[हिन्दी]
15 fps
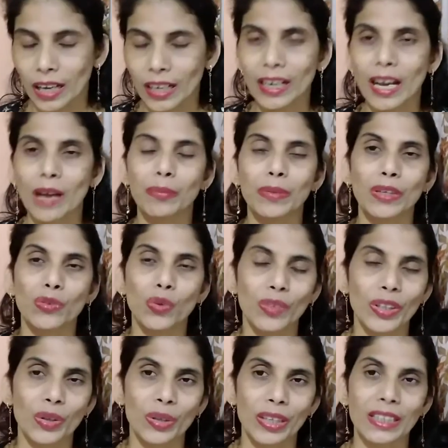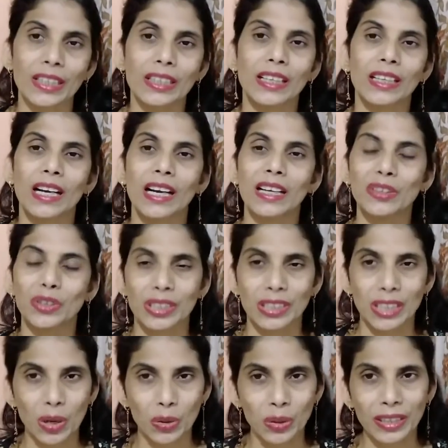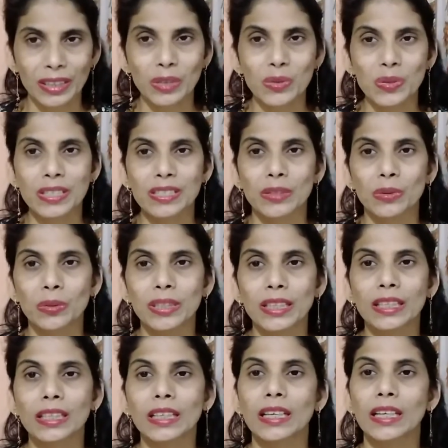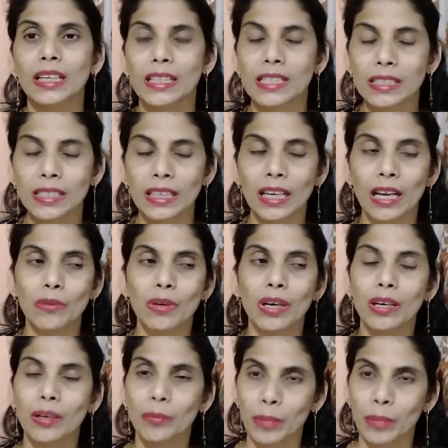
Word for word: अगर आपने वो वीडियो नहीं देखा है तो चेकआउट करके उसे ज़रूर देखिए इसके अलावा